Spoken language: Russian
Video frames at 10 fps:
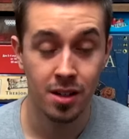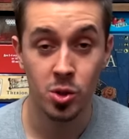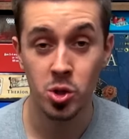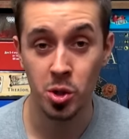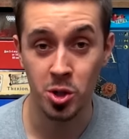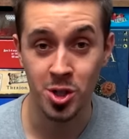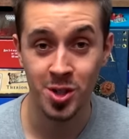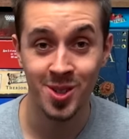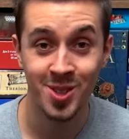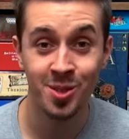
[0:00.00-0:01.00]
Ну что ж,
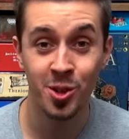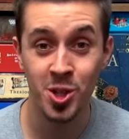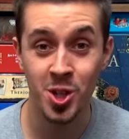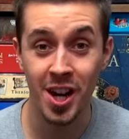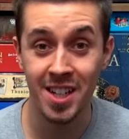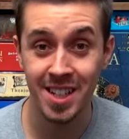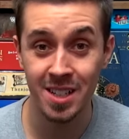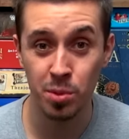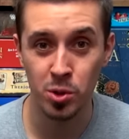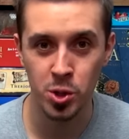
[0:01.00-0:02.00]
сегодняшний
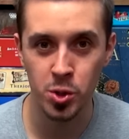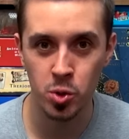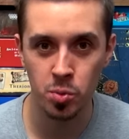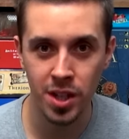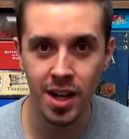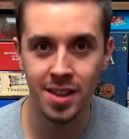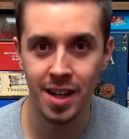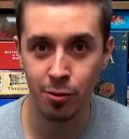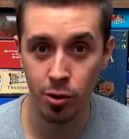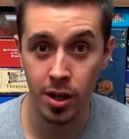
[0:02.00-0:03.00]
рассказ получился у меня
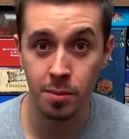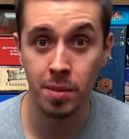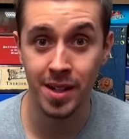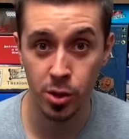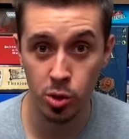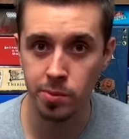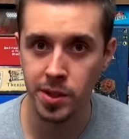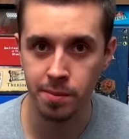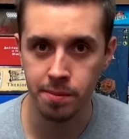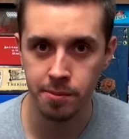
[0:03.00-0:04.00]
довольно
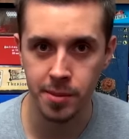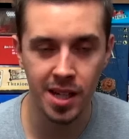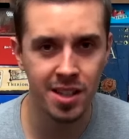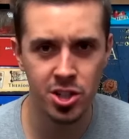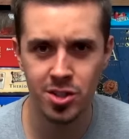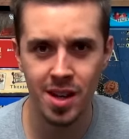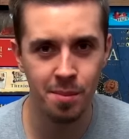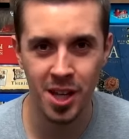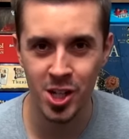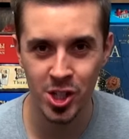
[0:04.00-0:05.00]
подробным. Я даже
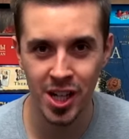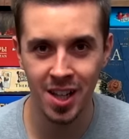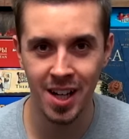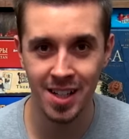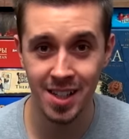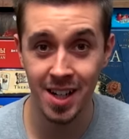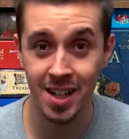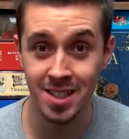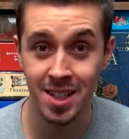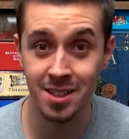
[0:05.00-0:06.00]
сам не ожидал,
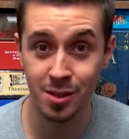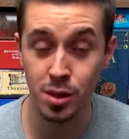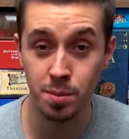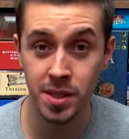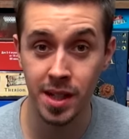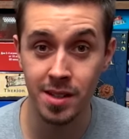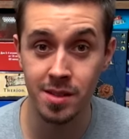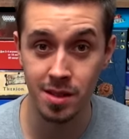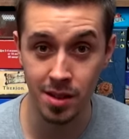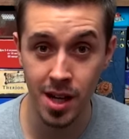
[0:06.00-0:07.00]
когда садился писать
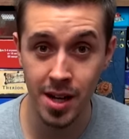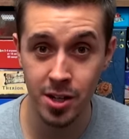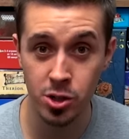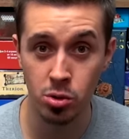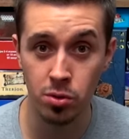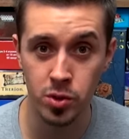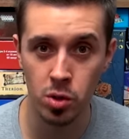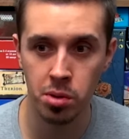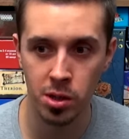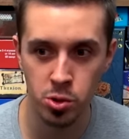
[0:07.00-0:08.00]
сценарий, что
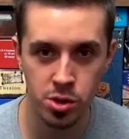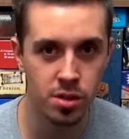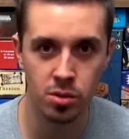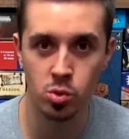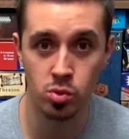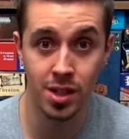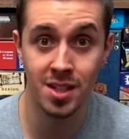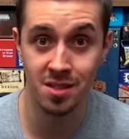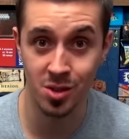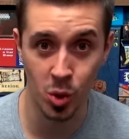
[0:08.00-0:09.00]
все получится ну
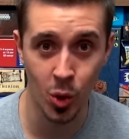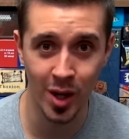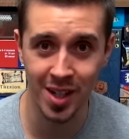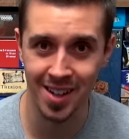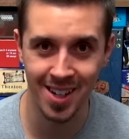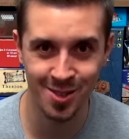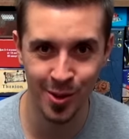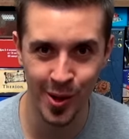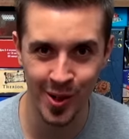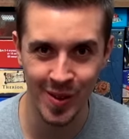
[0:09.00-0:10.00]
настолько
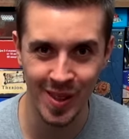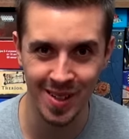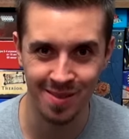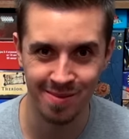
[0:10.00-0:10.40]
развернуто.